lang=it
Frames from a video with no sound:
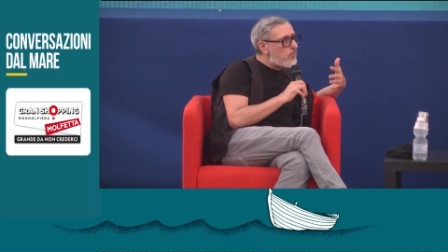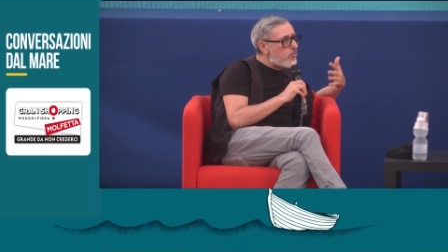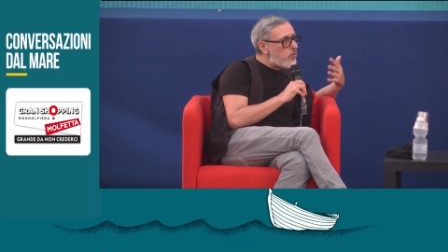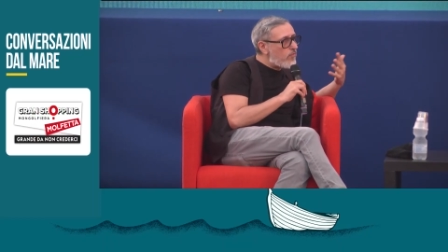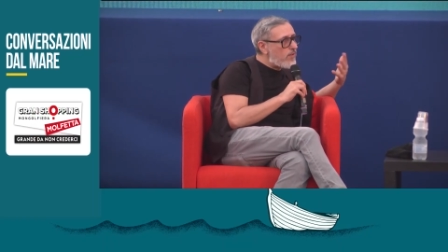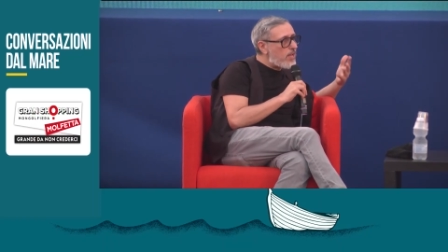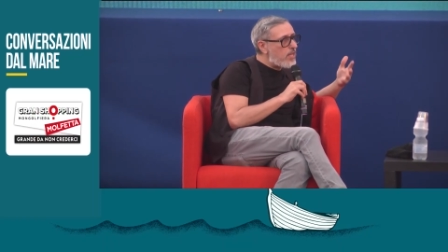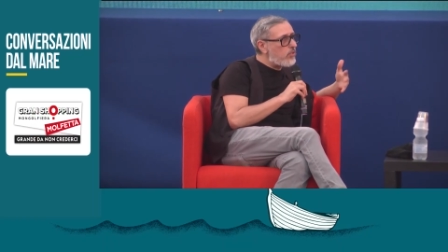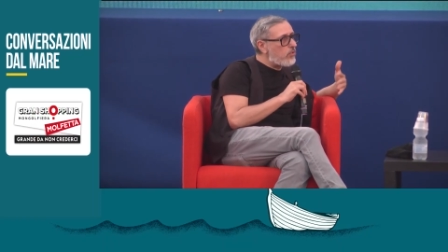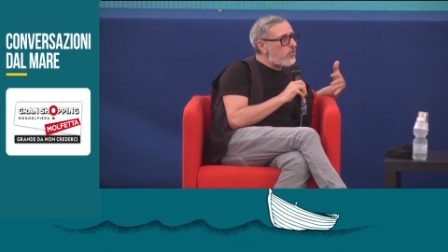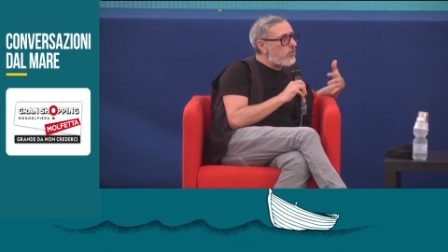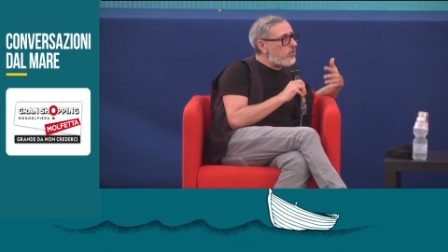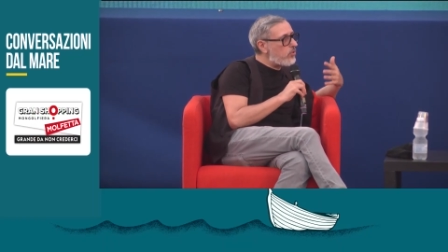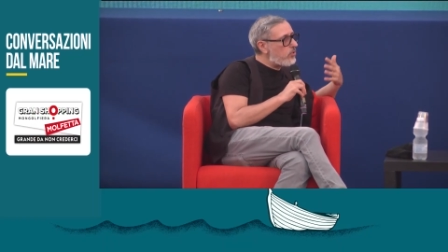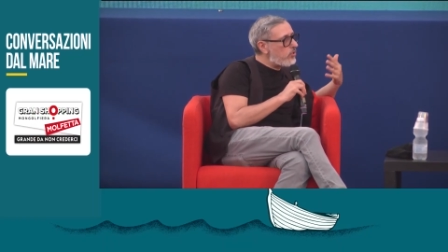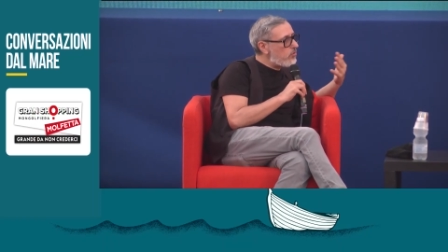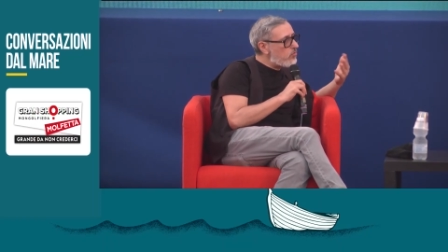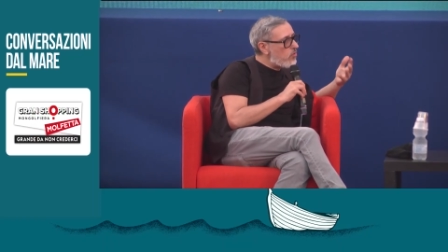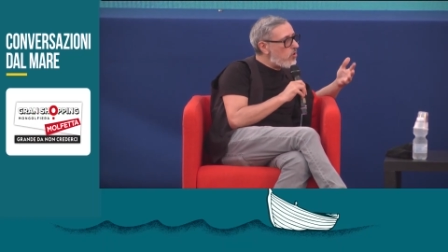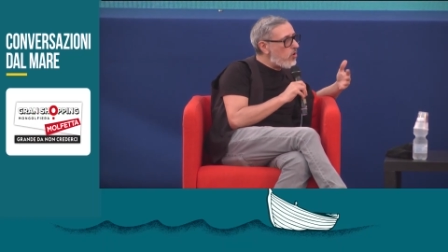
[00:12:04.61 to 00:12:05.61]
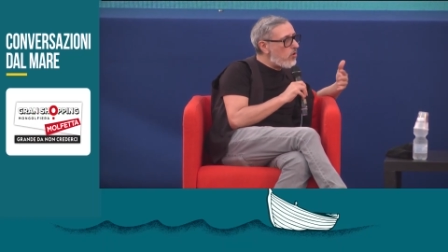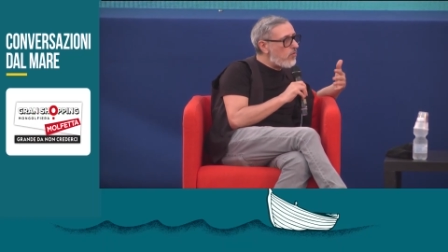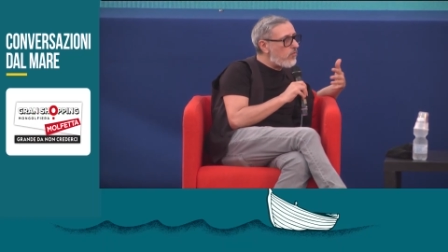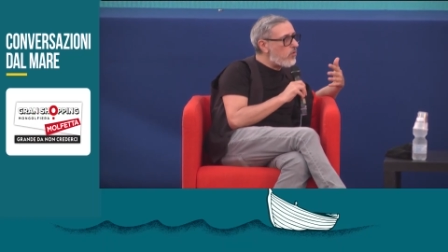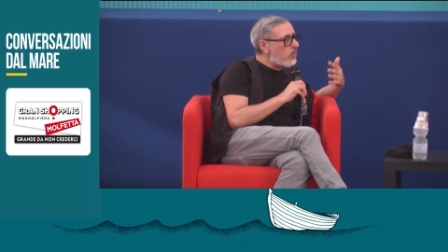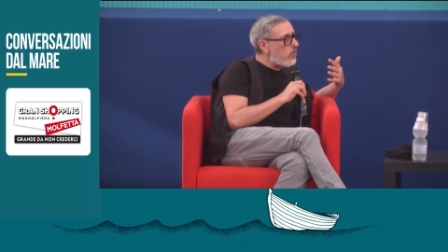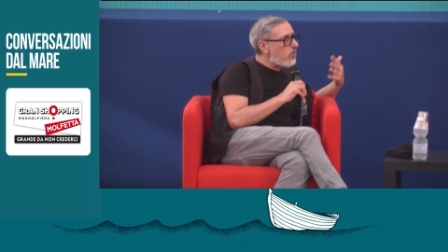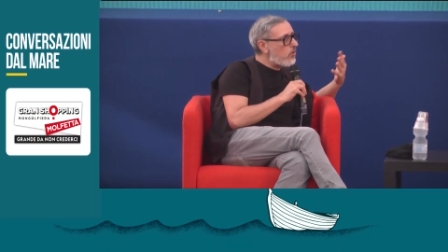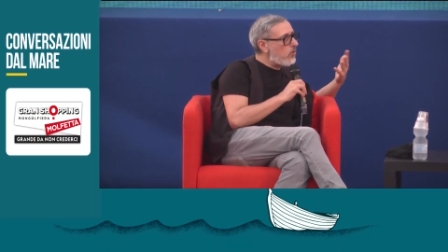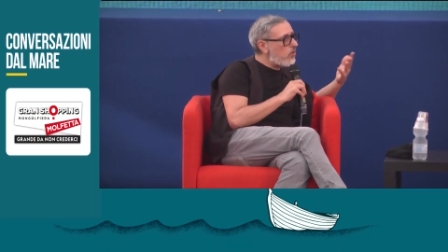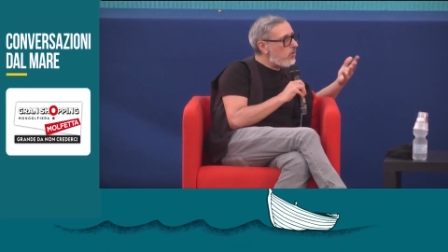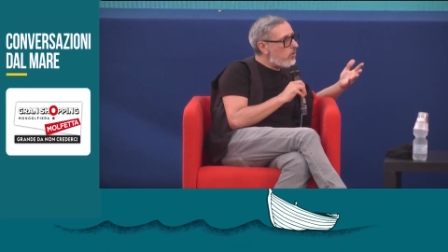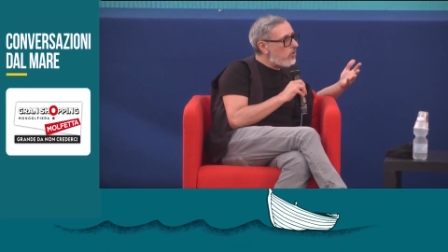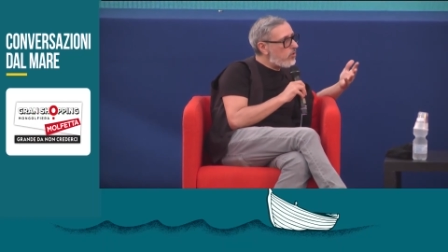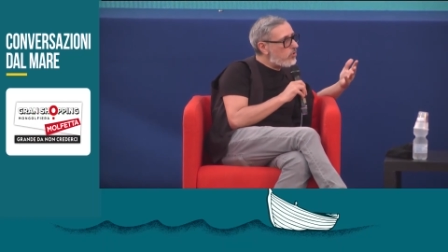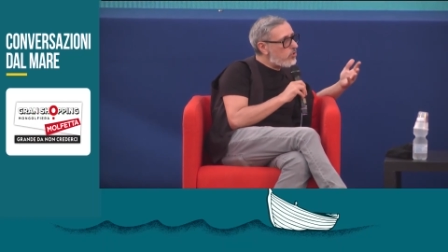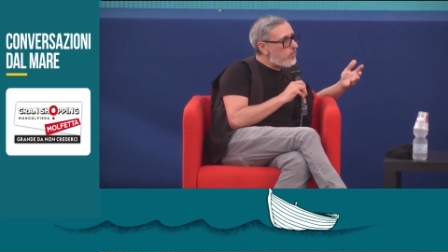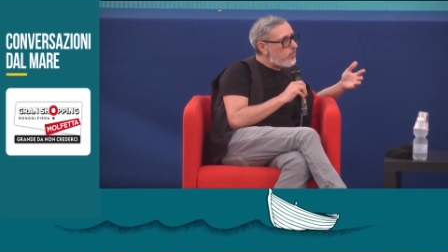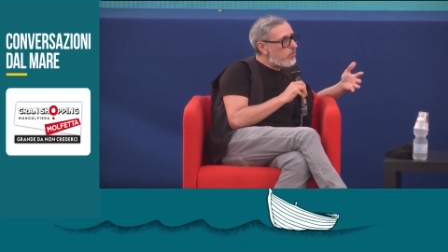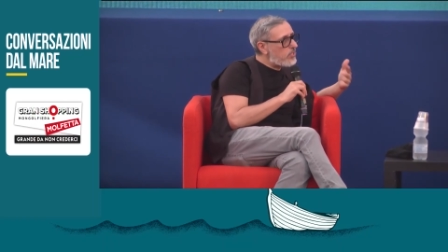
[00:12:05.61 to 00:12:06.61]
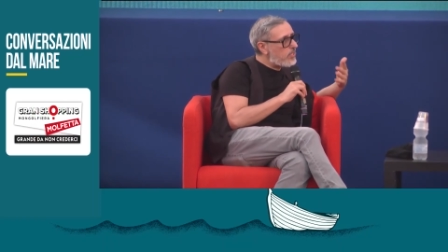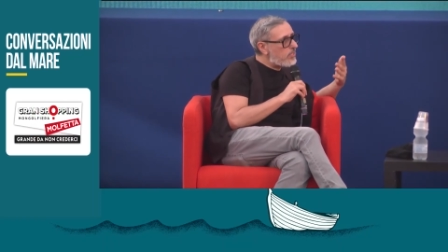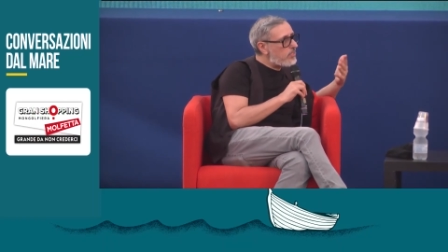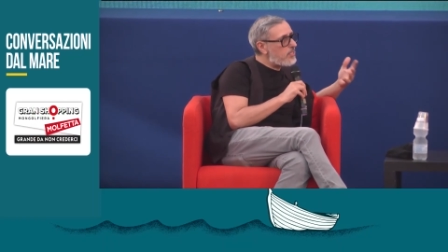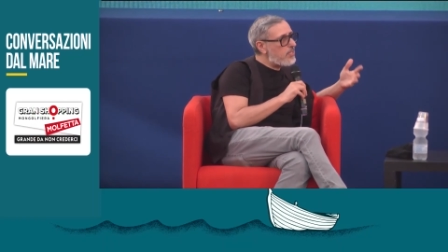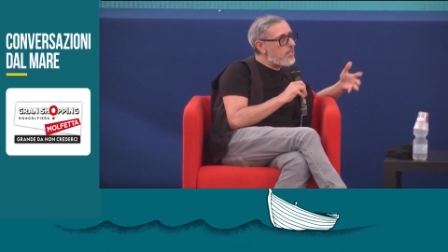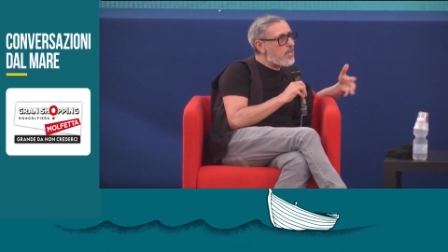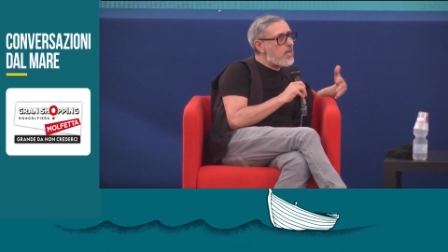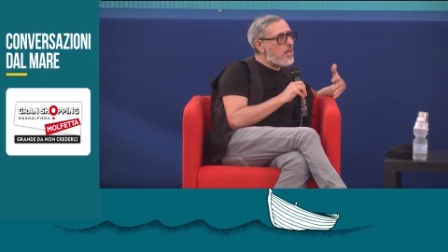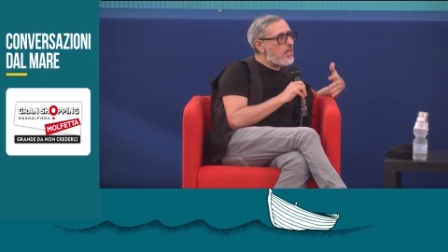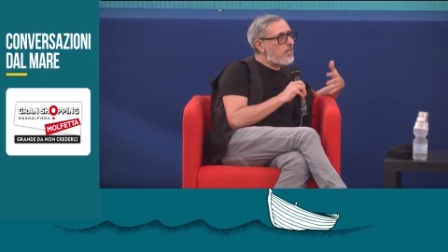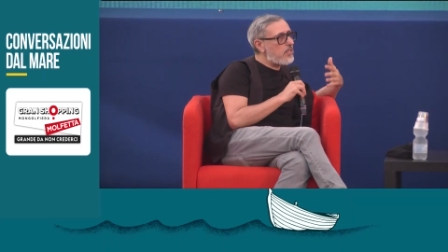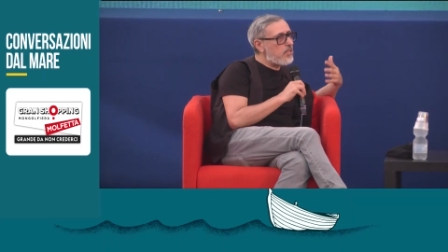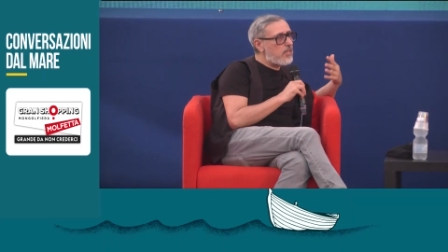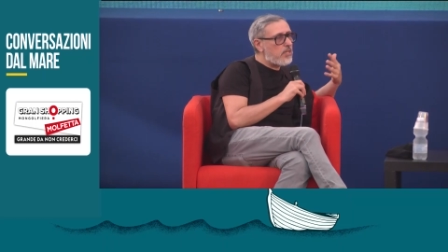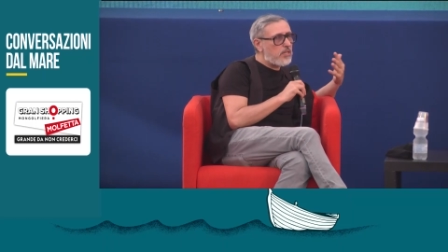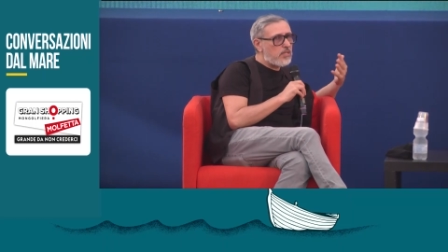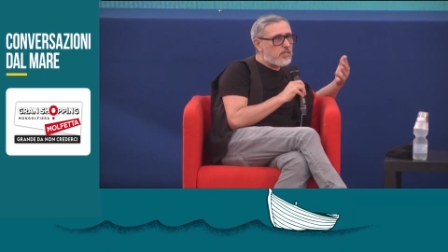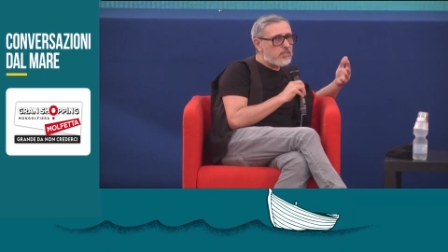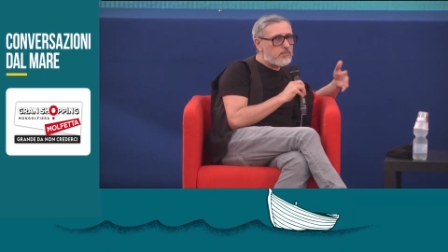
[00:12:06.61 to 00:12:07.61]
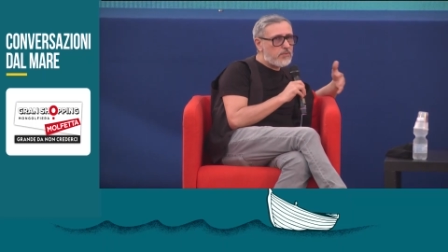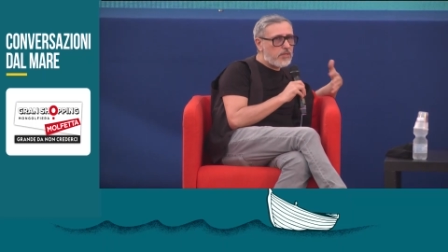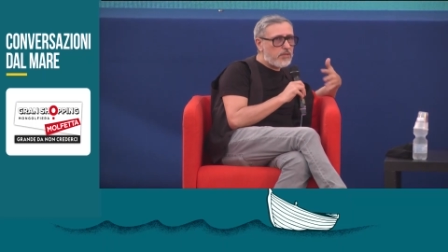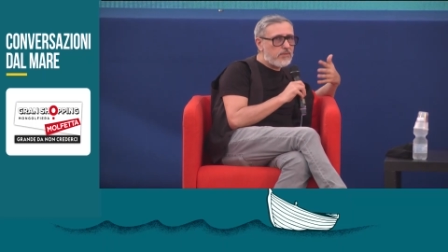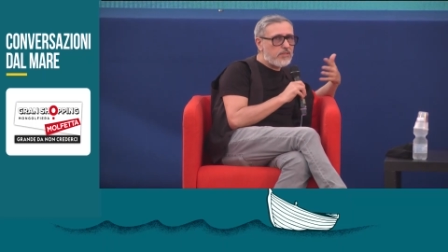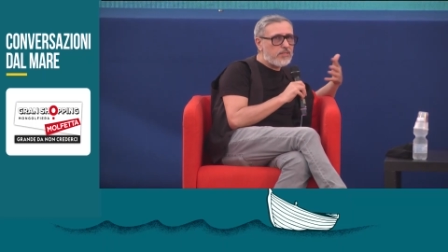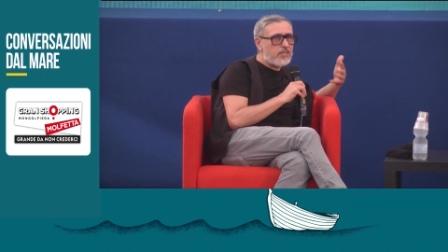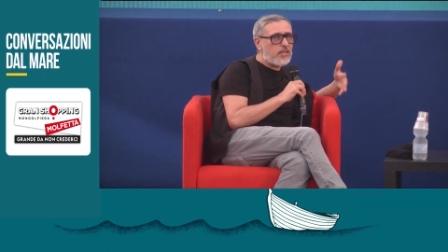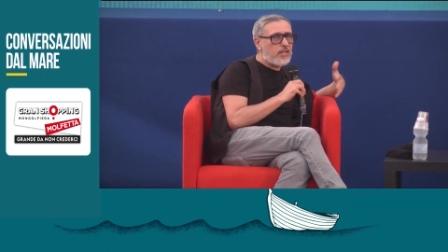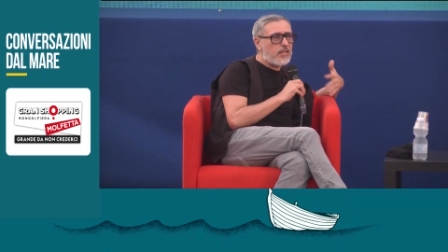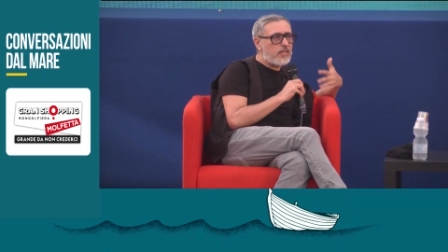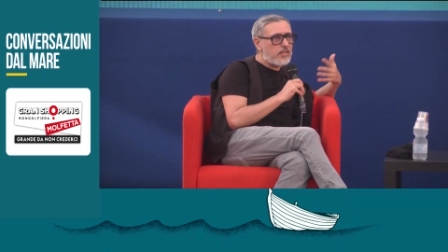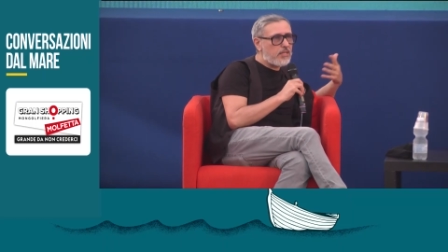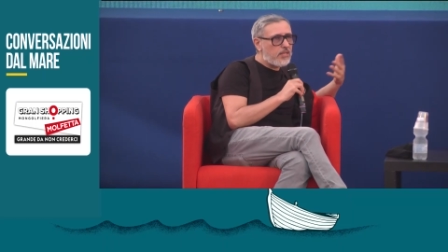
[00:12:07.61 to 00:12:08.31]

provando di nuovo dopo tanti anni a sperimentare